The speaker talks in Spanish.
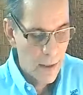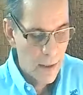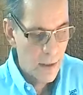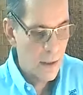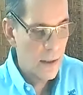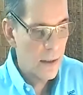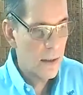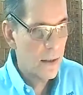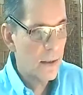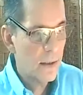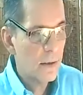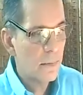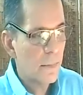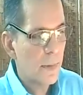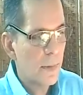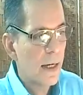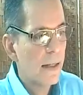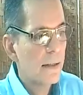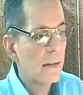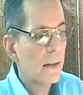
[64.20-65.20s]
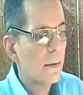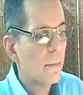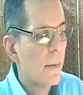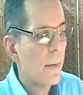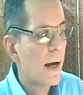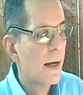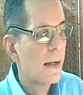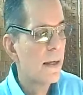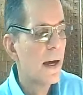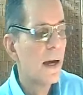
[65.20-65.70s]
eh, canta en
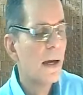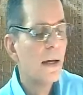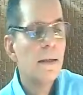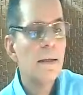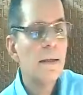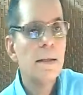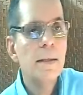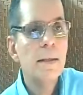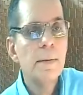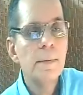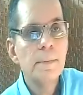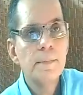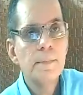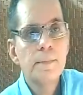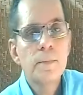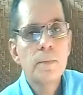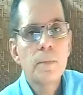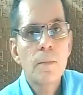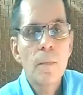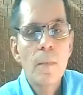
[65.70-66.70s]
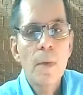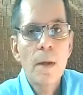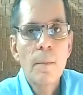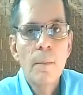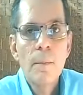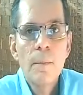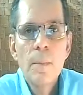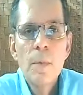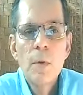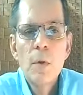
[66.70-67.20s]
maya y
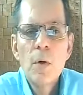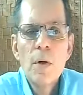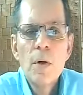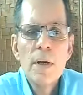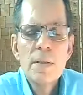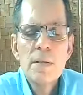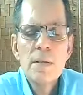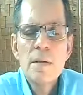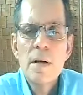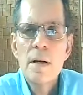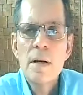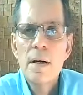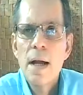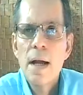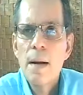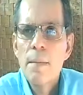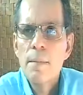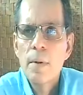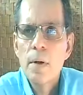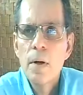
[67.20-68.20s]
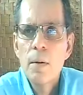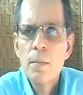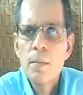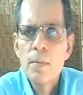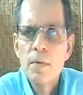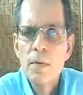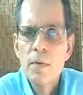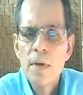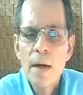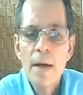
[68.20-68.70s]
no es rap,
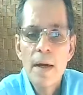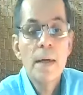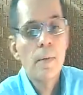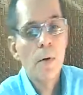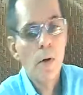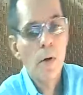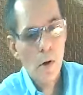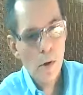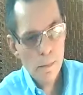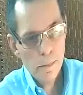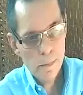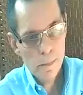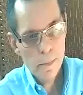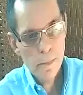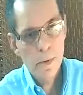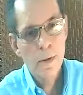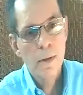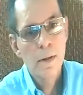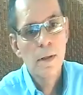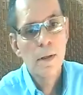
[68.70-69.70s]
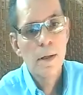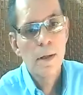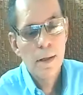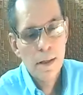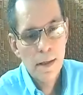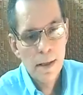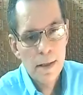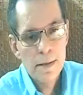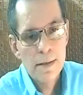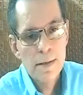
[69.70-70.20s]
como se llama, hip hop,
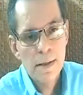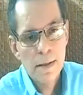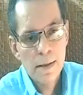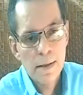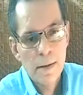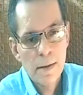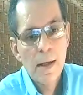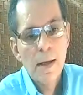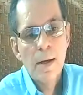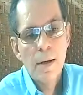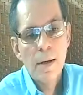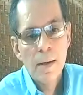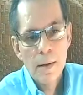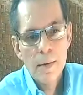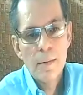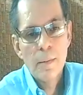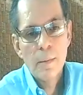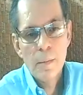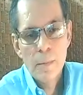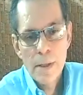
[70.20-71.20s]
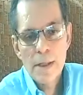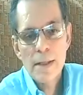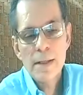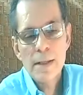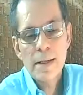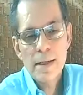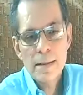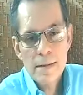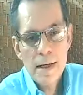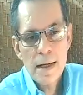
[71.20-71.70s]
este, bien
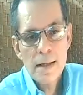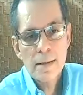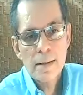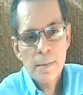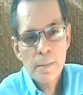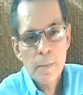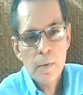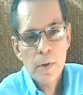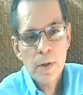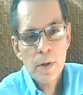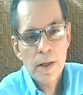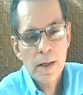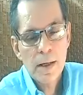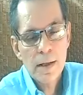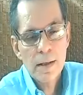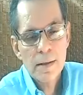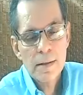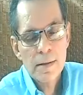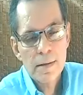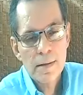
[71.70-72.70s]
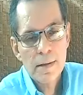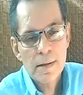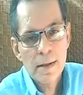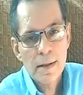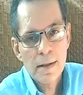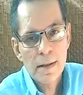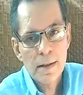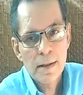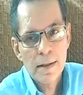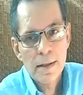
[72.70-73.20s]
interesante porque
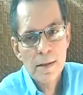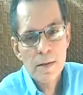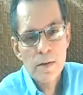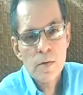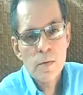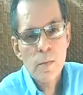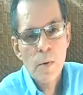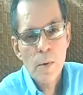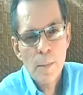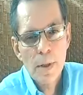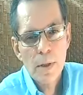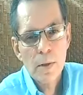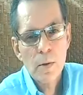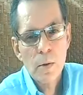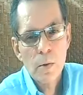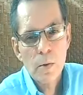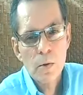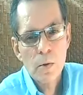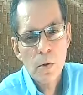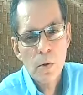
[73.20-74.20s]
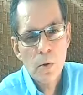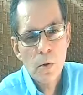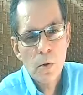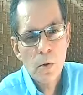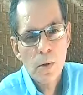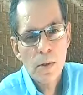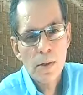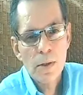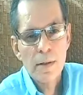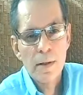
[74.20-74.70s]
este, en su momento yo
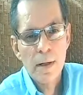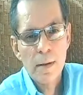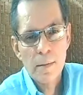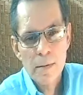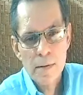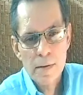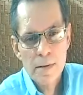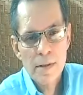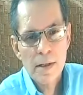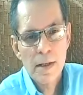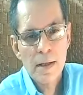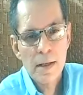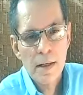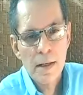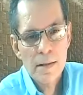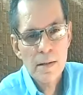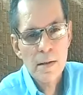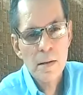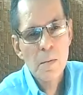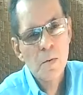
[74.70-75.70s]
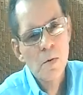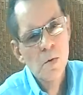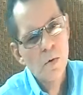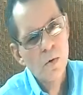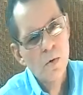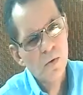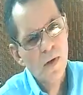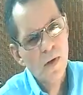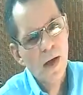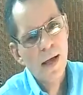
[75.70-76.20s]
lo entrevisté hace como
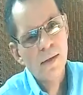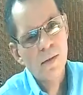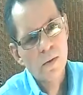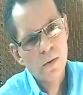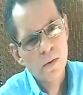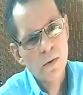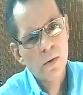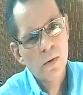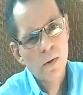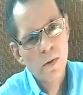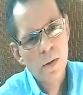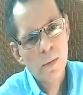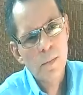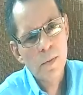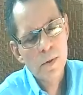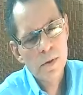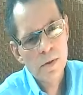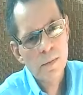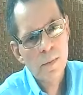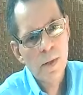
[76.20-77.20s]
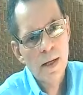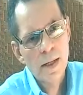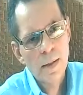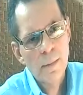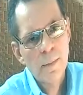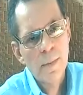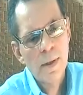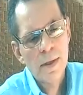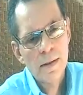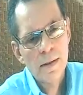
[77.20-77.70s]
dos años, yo creo
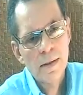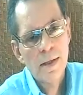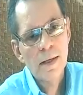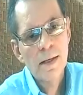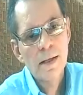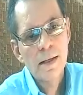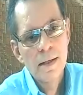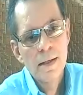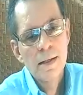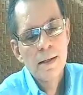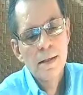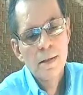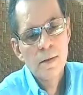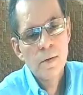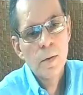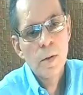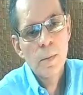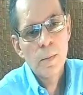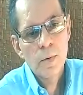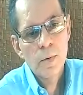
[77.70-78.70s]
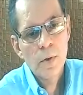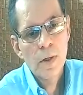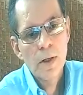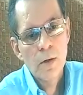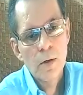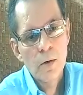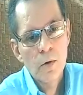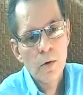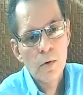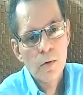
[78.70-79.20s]
aproximadamente, tuve la oportunidad
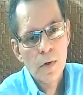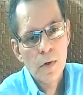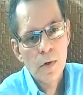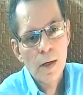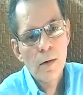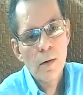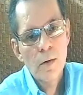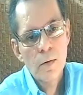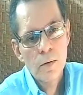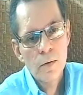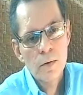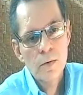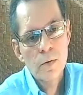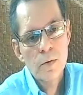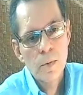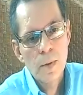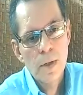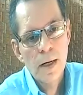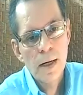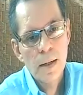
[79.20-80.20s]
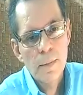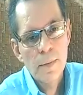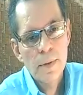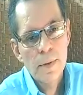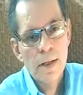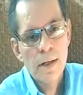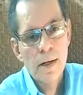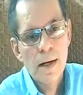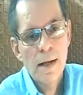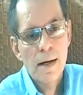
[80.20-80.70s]
de conocerlo, estuvo en la
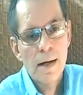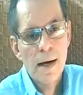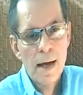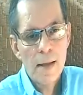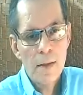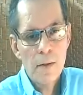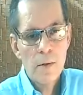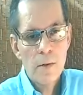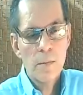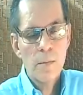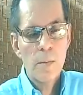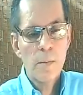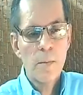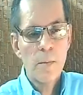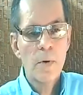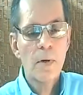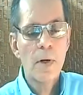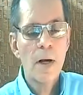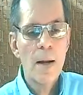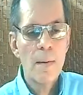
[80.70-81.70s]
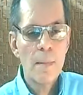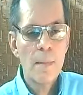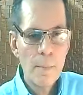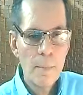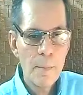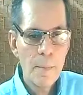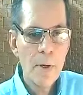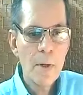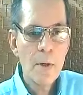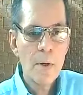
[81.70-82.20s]
cabina de la radio, en mi
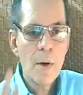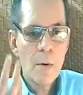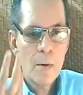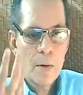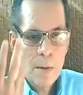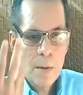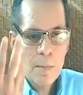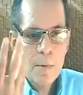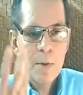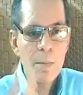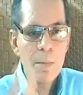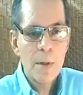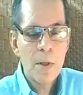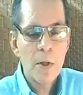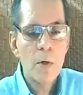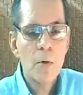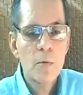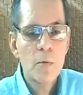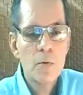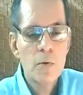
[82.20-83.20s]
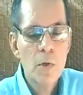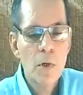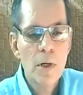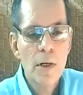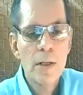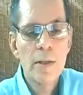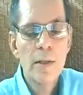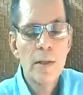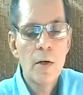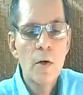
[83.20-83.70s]
programa, pero ahora me, dio gusto
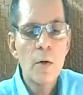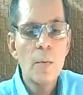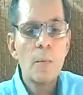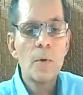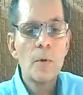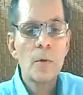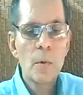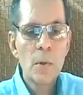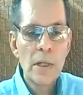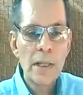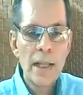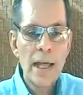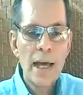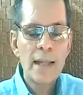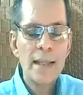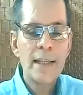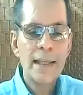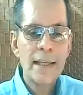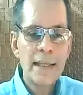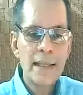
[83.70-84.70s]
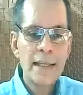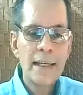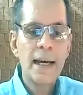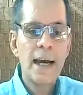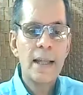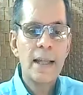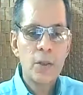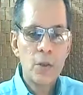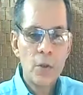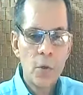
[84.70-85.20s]
que le dieron la oportunidad y
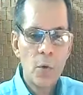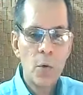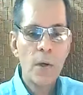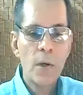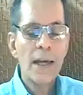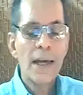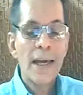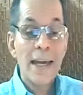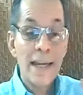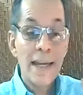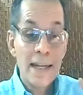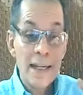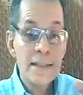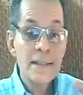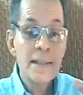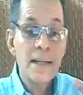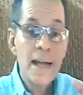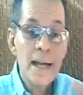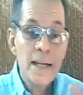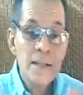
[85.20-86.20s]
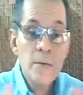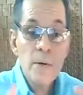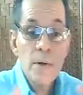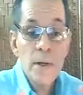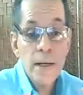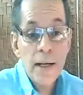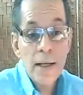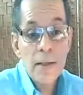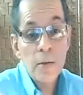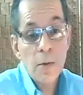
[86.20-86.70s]
cantó. En este caso,
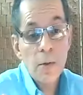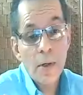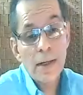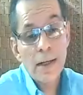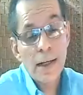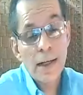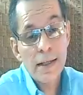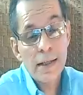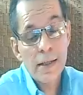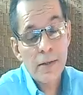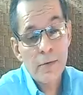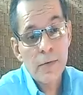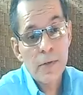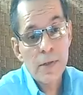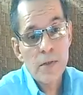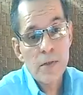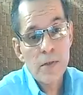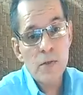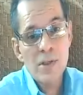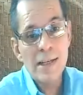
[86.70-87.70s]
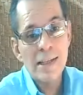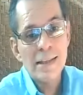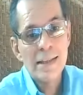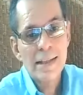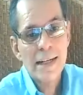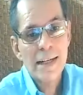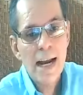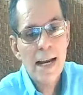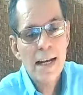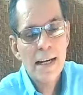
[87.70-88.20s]
él cantó en el edificio
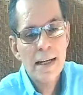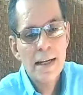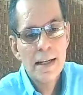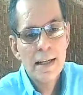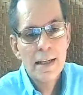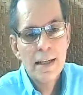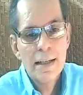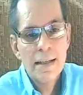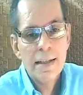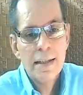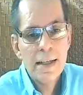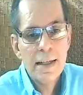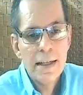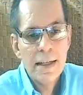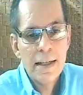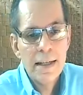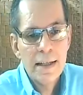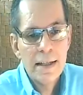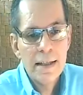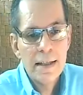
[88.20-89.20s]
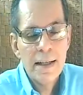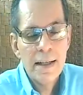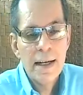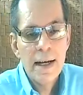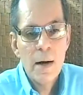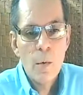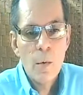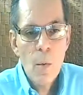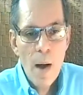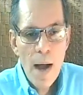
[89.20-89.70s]
central de,
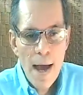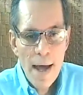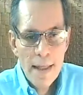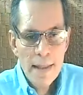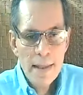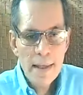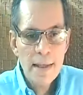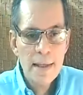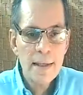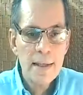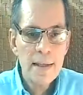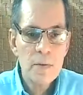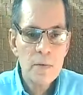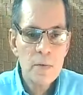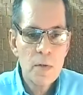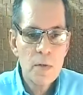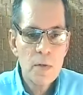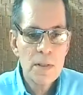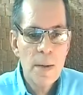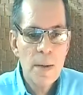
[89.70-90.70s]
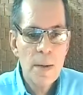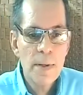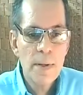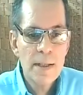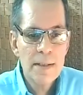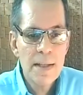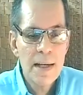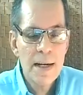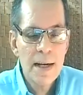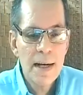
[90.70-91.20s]
la Wadi, que ustedes saben
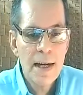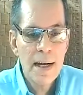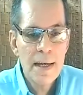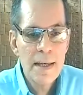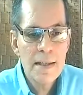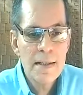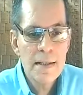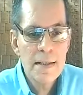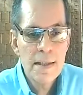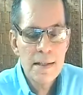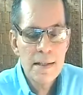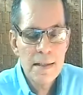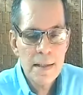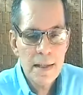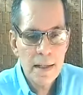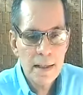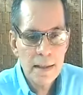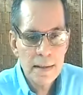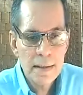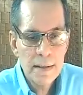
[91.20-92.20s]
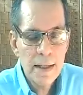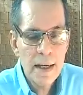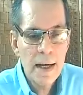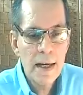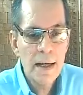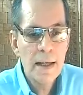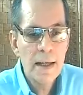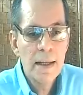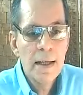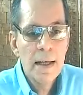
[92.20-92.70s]
que está en la calle
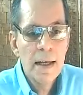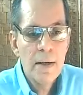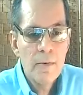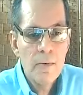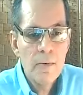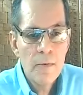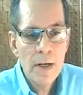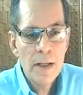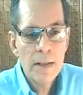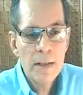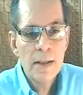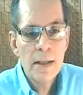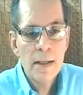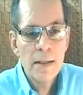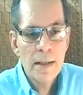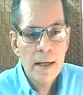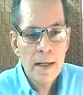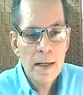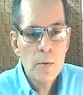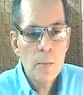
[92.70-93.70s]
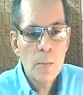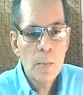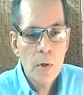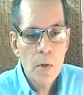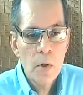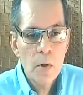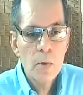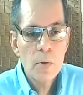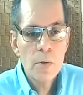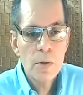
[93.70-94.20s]
60, enfrente del Teatro
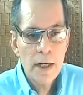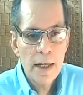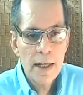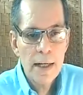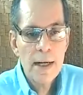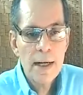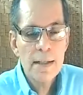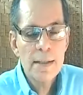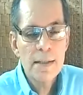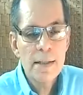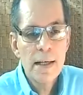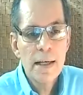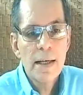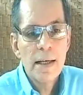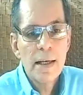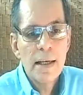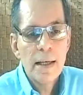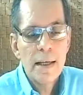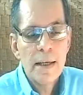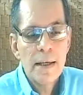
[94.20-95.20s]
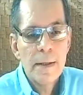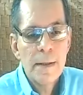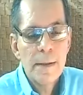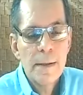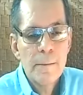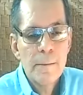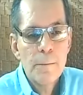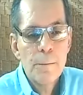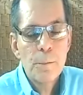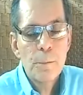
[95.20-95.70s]
Peón Contreras.
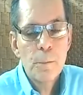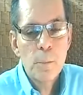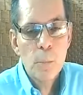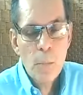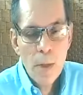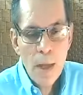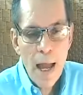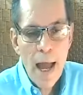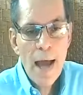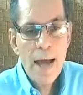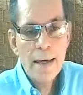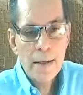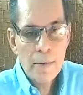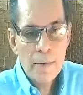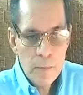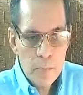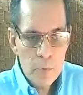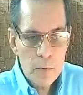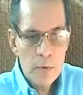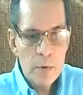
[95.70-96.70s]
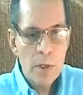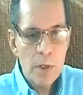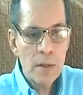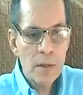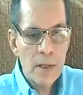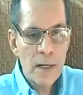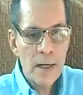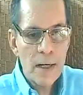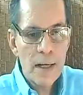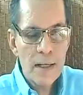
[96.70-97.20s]
Em, ahí
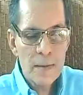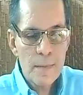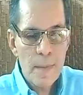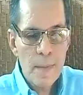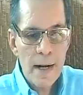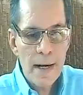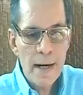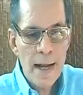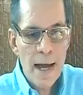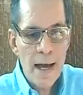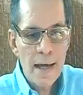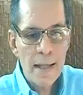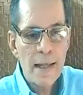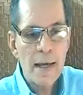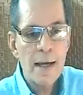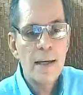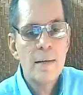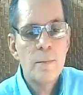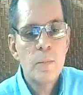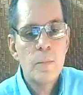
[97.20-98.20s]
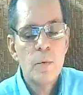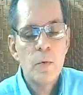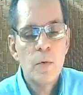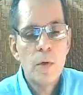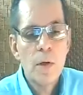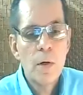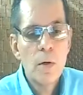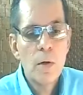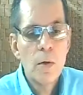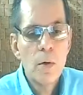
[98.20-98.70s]
pusieron en explanada,
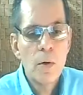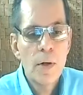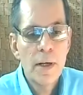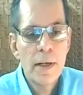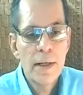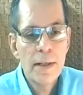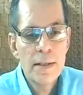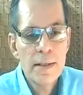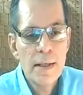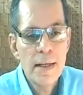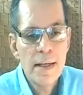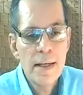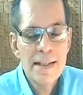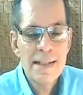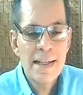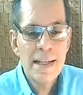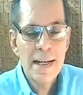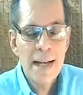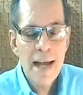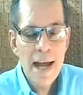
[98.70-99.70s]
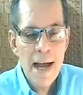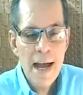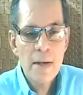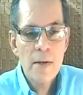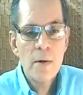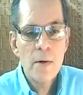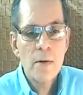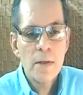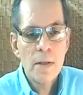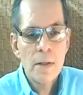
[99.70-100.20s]
pusieron lo que es el
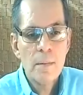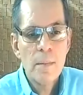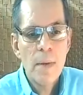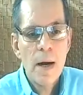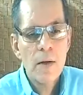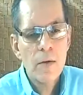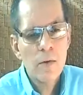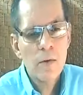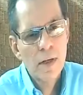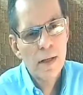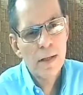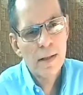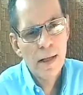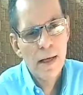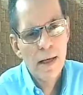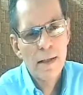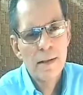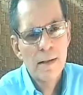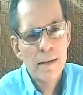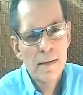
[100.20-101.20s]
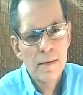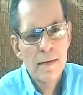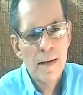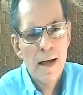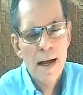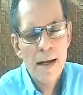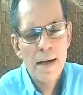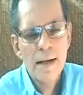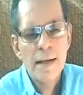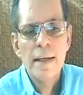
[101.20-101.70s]
escenario y varios cantantes
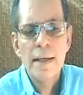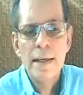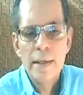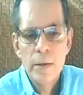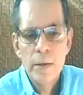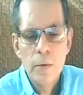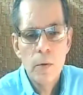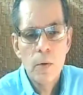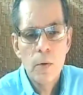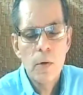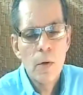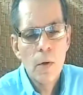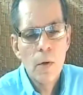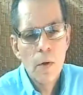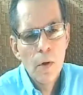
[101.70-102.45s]
han ido.